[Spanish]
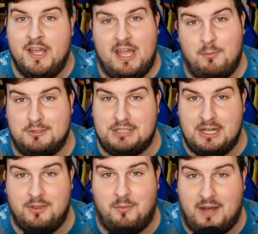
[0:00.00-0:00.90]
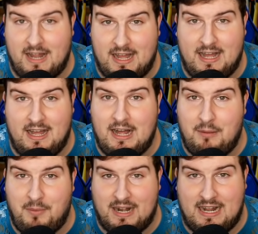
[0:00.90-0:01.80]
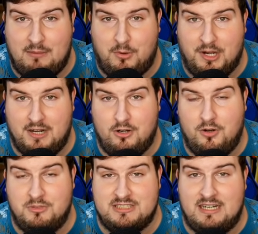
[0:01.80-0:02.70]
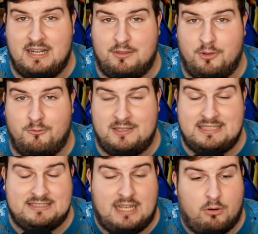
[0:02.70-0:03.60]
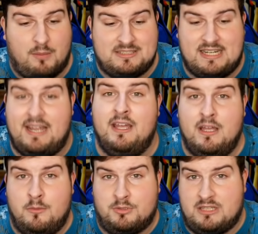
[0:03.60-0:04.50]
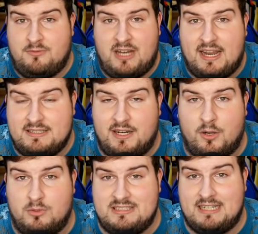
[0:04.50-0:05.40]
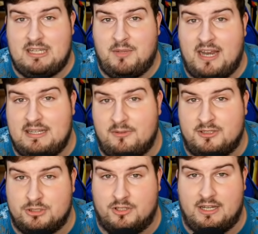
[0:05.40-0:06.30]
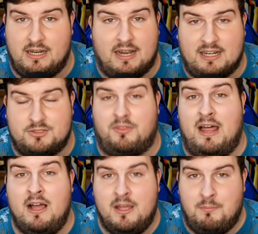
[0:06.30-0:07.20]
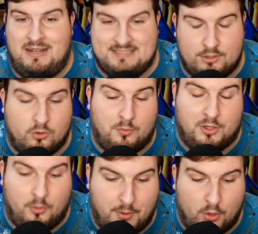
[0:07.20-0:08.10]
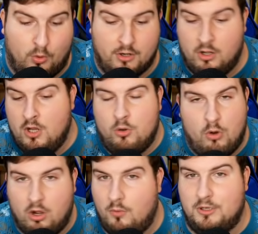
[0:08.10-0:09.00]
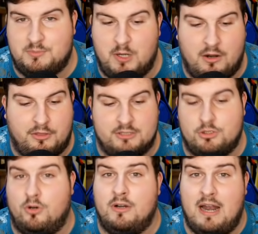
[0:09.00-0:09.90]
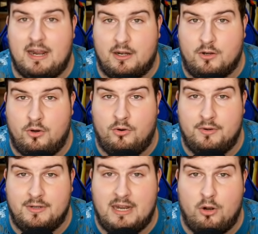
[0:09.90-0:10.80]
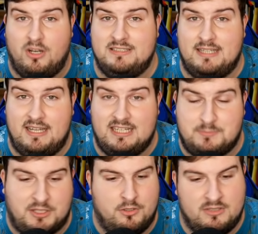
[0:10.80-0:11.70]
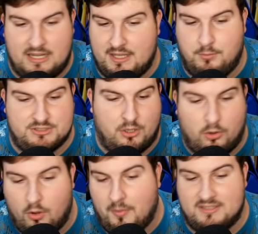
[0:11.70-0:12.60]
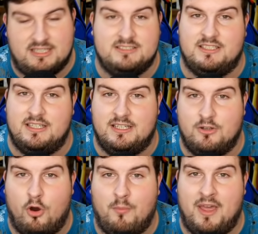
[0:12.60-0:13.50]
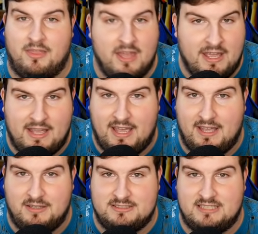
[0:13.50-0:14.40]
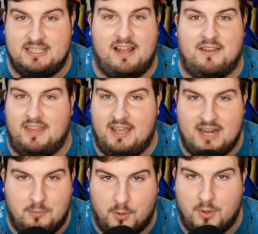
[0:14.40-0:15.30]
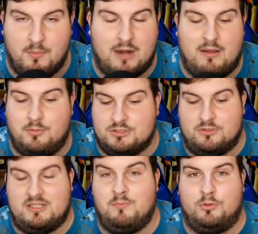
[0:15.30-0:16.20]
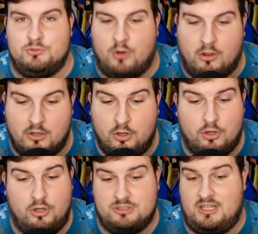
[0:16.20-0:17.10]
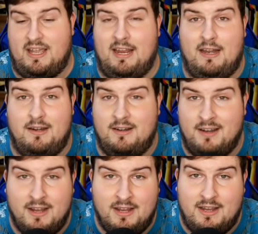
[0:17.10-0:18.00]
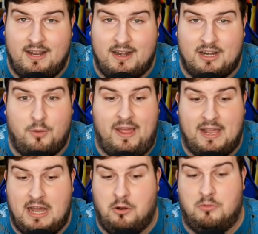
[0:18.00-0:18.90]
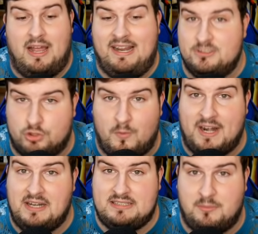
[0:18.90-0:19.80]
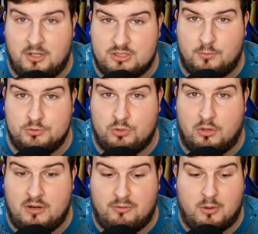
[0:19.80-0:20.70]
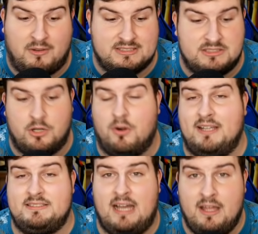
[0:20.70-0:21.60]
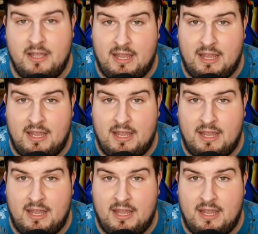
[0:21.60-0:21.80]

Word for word: hemos tenido para, para ponerlo en nuestra alineación fantástica. Lo que pasa que pues al final hay que tener en cuenta que también era el defensor de la Real Sociedad más económico. Pero bueno, luego pues pleno acierto con, con el all del español, que aquí pues digo López, Sergi Gómez, eh, Sergi Darder, el propio en Barba, pues nos han puntuado de locos. El, el Rayo Vallecano en su manera también nos ha puntuado de una forma bastante correcta.